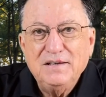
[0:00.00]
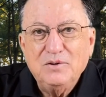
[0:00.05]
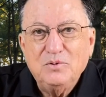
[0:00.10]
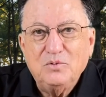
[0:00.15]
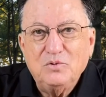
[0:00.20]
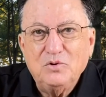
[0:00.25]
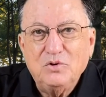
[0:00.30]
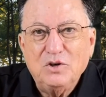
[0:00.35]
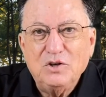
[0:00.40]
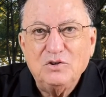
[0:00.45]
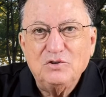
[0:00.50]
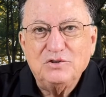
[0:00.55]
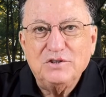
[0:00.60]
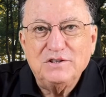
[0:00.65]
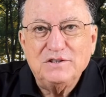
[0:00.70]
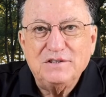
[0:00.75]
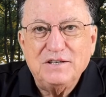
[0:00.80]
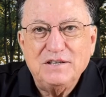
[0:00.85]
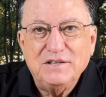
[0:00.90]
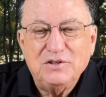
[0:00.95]
uno de los
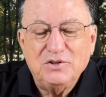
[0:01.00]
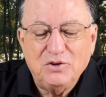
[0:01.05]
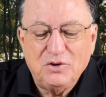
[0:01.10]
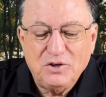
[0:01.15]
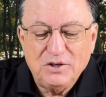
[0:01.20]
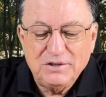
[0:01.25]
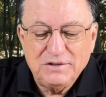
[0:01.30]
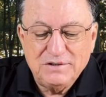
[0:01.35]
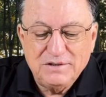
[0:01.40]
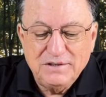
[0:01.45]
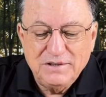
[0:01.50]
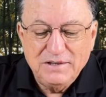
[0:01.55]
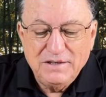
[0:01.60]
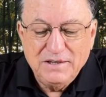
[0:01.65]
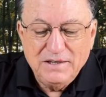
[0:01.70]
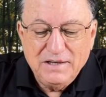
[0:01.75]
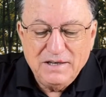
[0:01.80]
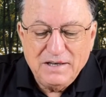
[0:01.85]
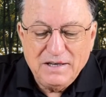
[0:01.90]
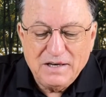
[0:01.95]
escritores,
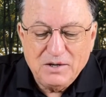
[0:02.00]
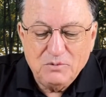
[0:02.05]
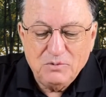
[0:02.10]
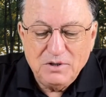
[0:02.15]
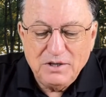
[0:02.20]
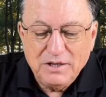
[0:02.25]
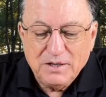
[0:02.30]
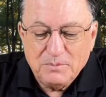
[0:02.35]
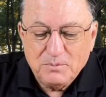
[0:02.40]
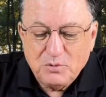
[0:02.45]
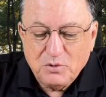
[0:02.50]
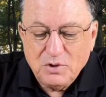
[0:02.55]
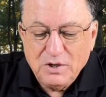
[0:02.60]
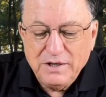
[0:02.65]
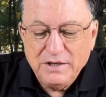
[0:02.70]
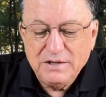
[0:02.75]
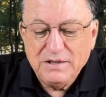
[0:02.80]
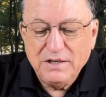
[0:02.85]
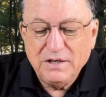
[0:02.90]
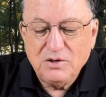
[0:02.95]
era un líder
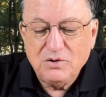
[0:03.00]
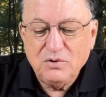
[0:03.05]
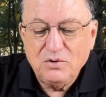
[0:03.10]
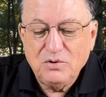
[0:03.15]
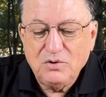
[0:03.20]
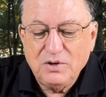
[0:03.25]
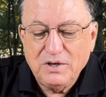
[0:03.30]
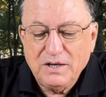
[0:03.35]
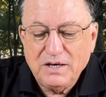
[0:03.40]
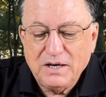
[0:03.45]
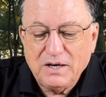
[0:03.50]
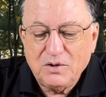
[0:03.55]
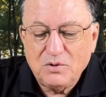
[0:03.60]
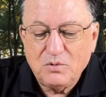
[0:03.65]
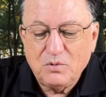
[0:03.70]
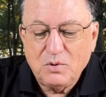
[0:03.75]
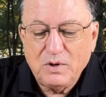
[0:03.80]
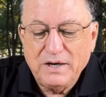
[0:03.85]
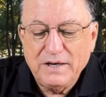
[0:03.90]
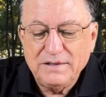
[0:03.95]
político, era
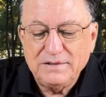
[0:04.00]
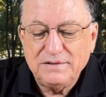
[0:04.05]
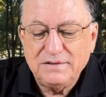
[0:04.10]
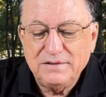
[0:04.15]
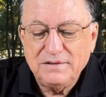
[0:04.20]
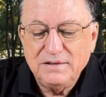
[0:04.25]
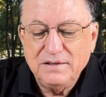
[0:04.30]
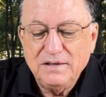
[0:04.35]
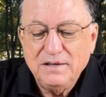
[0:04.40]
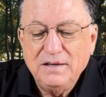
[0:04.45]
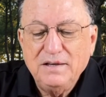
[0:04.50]
juez,